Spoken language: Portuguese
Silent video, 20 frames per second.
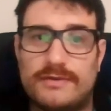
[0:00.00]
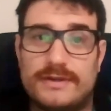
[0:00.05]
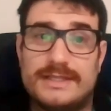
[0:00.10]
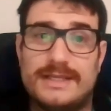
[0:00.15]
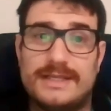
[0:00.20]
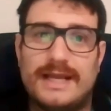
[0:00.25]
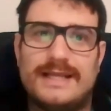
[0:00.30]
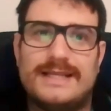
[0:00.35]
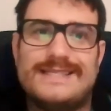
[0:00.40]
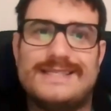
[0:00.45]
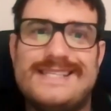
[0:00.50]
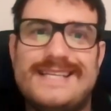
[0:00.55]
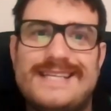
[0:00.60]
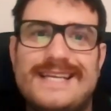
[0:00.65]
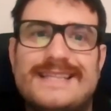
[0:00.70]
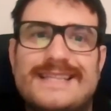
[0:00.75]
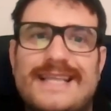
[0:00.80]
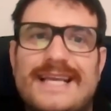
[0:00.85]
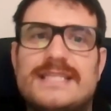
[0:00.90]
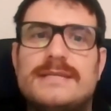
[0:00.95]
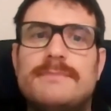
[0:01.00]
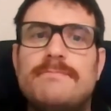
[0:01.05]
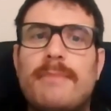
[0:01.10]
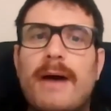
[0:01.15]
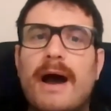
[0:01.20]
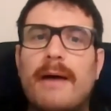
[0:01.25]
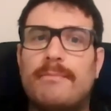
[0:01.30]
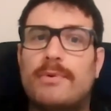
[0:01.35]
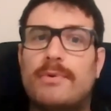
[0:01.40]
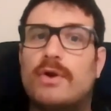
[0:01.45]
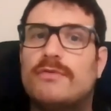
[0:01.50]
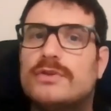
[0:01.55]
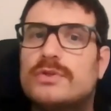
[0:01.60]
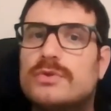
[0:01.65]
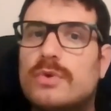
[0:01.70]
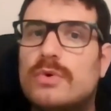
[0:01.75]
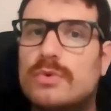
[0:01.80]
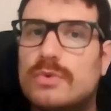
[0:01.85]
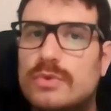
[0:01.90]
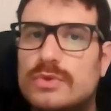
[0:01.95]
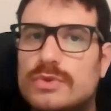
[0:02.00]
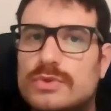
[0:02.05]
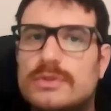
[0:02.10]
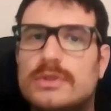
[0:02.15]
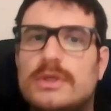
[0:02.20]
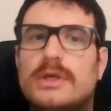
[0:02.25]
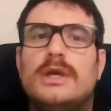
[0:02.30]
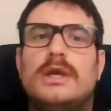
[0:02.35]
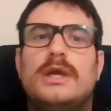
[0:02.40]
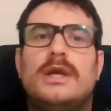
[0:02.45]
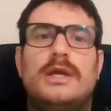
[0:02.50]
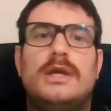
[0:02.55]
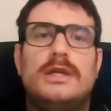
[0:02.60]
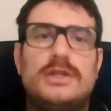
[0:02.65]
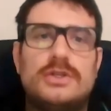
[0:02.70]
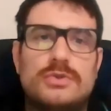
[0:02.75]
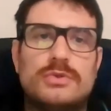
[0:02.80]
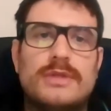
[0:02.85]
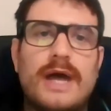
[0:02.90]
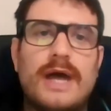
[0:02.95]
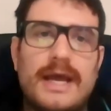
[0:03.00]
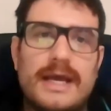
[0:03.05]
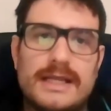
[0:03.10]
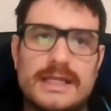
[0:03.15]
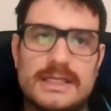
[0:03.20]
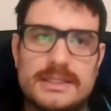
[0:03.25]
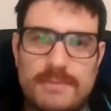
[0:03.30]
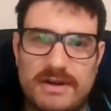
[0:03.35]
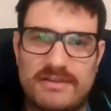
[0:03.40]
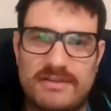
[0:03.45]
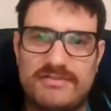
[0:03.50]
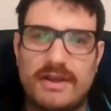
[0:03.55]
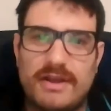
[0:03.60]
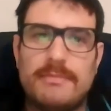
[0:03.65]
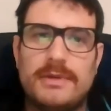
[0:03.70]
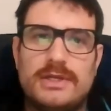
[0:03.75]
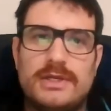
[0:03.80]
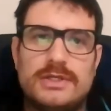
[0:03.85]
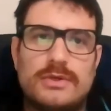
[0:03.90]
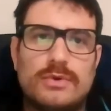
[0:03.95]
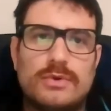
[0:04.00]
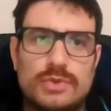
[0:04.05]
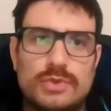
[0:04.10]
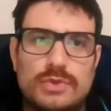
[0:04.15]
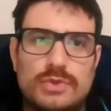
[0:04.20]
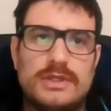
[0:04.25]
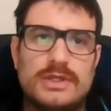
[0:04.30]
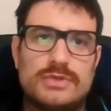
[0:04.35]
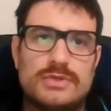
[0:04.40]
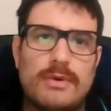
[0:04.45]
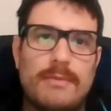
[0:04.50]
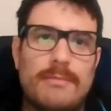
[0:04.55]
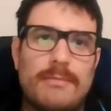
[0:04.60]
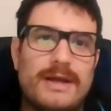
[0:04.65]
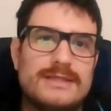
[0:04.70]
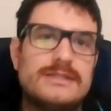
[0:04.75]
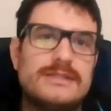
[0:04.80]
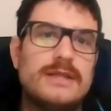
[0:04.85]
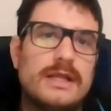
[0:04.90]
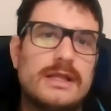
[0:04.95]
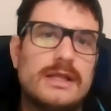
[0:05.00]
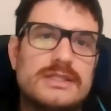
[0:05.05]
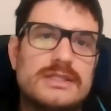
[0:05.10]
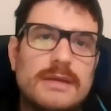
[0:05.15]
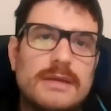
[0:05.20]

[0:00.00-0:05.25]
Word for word: fazer é se antecipar à prova do concurso e estudar elas previamente, construindo a sua base nelas